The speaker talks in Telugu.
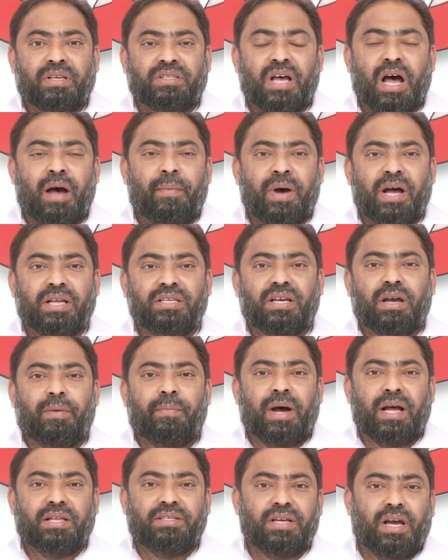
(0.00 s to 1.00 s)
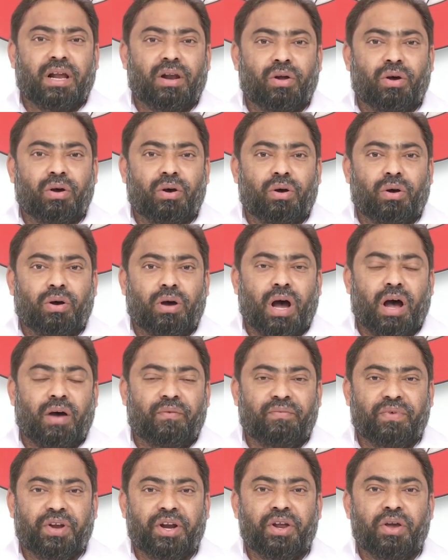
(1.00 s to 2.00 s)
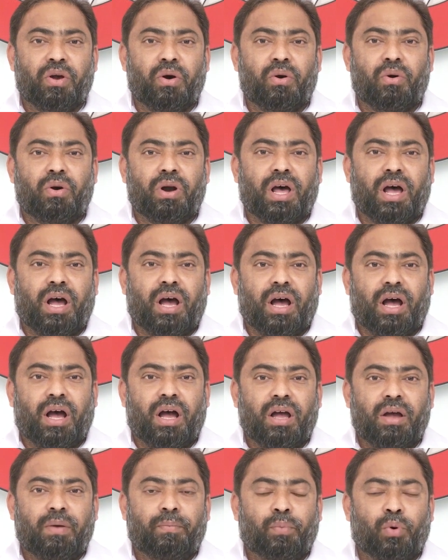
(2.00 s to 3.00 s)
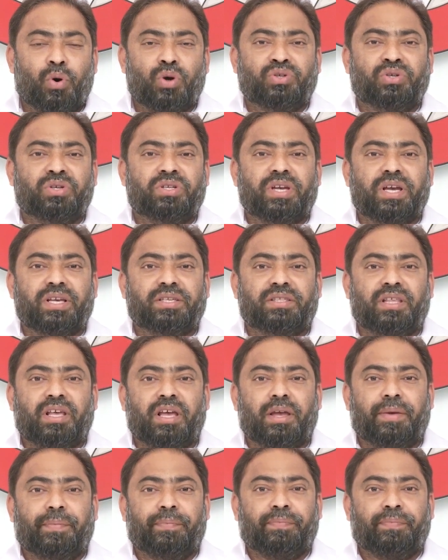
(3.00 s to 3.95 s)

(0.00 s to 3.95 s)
సామాజిక మాధ్యాల్లో ఆ వీడియో కూడా పోస్ట్ చేస్తే